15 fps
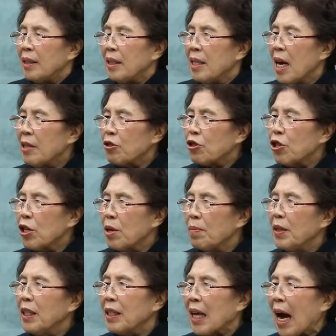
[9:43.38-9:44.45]

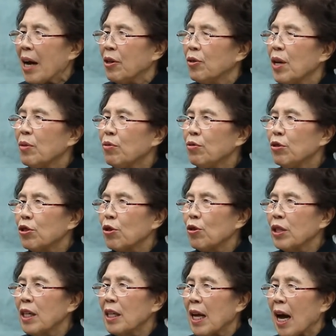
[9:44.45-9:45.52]
예수님은 다윗의
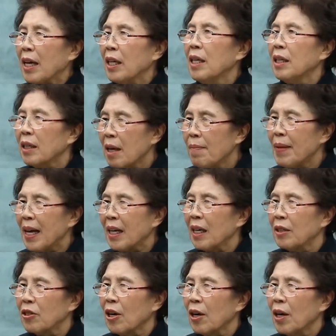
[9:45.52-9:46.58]
후손이다 이렇게
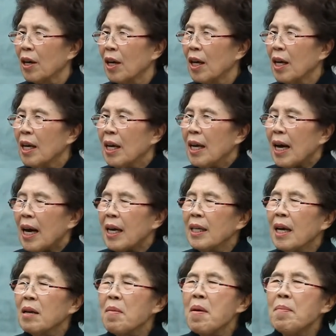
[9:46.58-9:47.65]
말하죠.
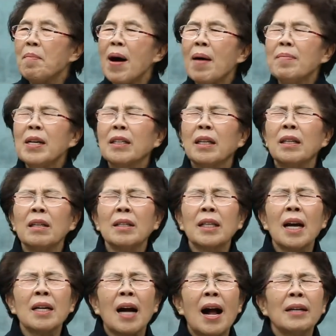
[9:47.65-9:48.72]
하나님의 마음을
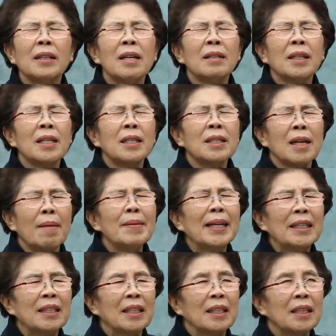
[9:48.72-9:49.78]
그렇게 강력히
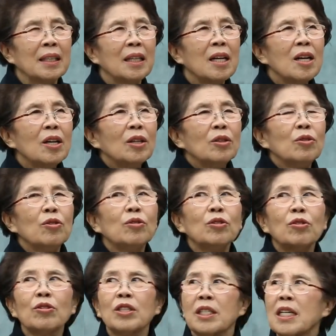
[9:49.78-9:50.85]
잡았듯
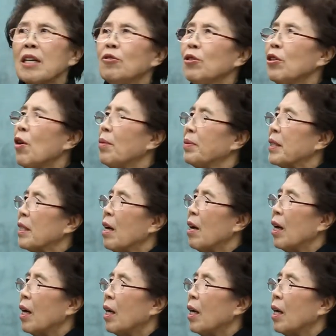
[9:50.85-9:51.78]
누구도 친구도 없어.